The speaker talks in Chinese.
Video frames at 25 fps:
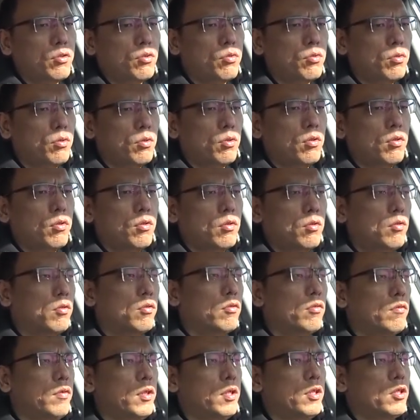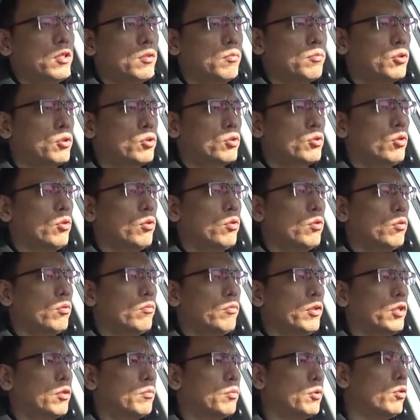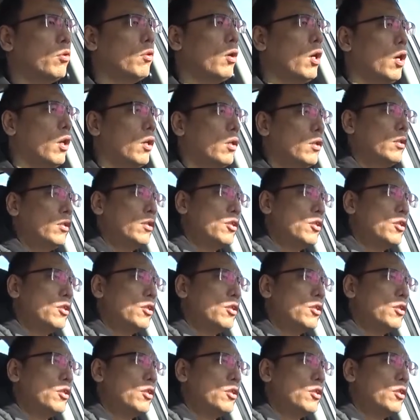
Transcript: 速，维持不重，维持不动啊。